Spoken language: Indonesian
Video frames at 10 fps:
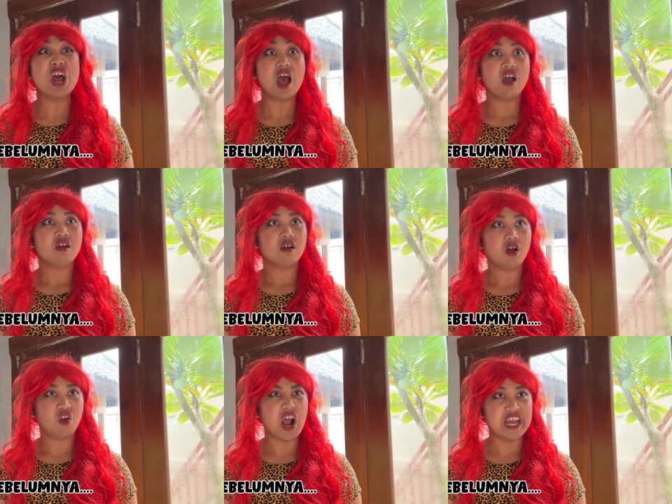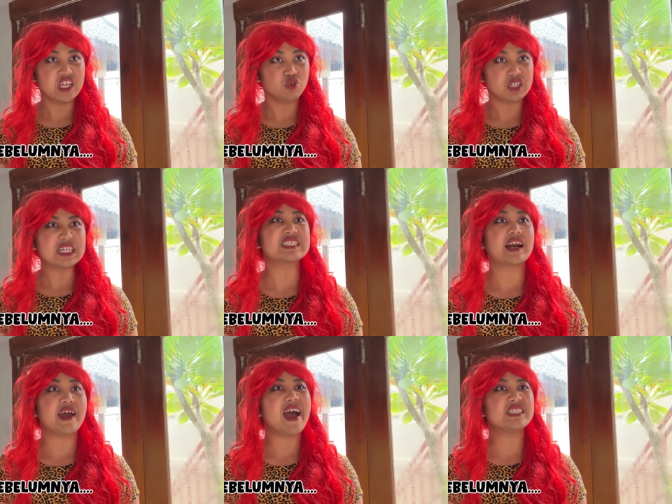udah, kalau kayak gitu kita
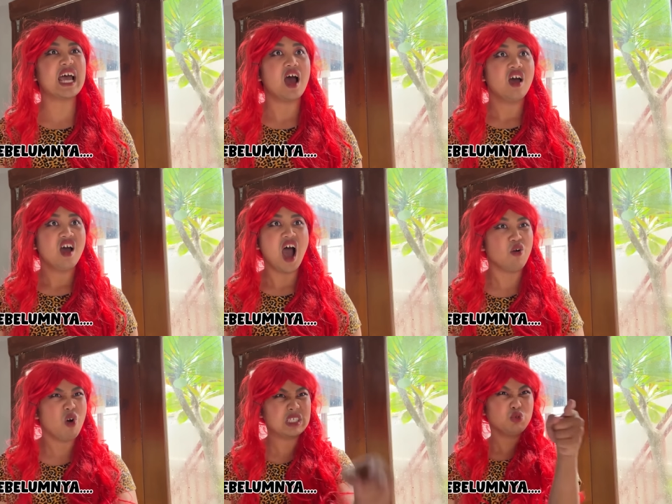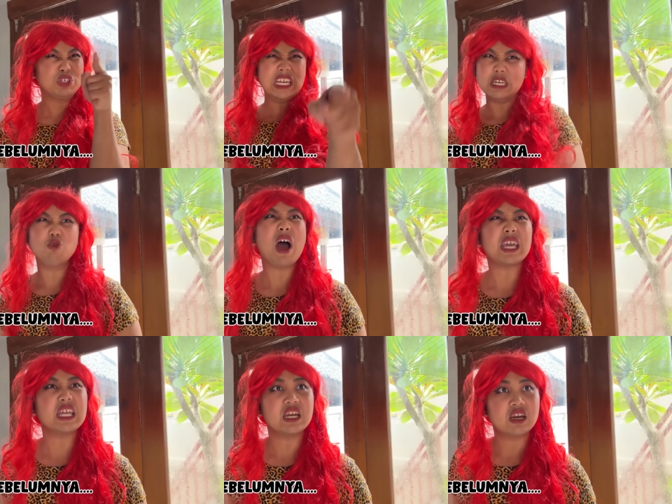cerai aja. Aku nggak sudi
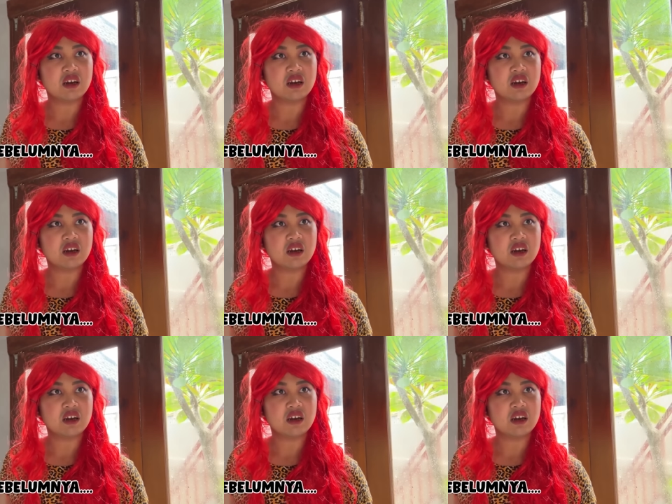diduain.